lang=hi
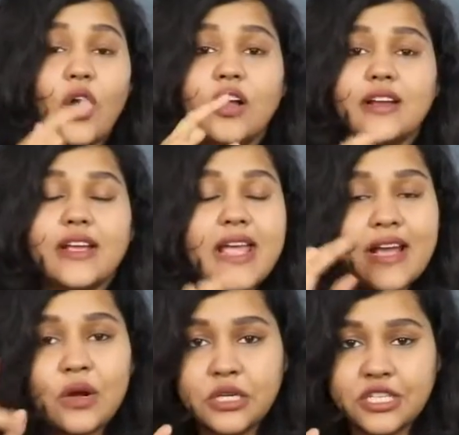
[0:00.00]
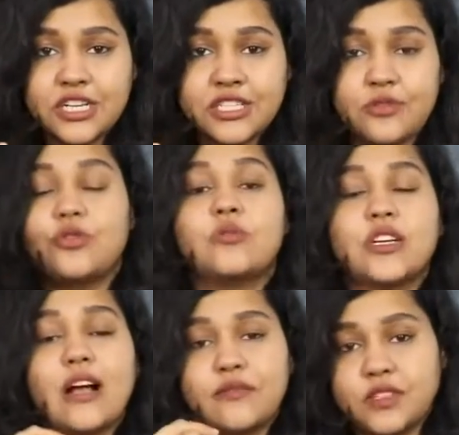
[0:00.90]
और एक और चीज़ जो
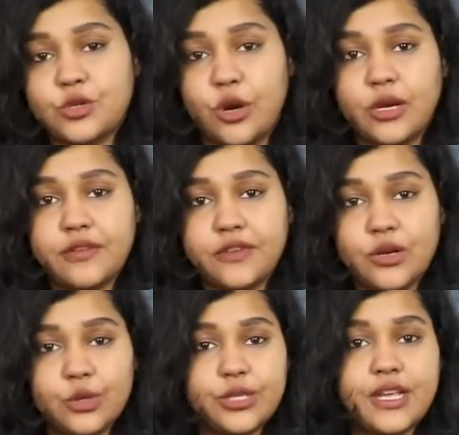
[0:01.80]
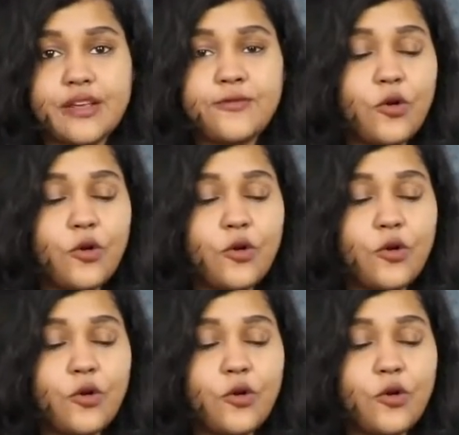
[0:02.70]
मुझे काफ़ी स्ट्रांगली फील होती है कि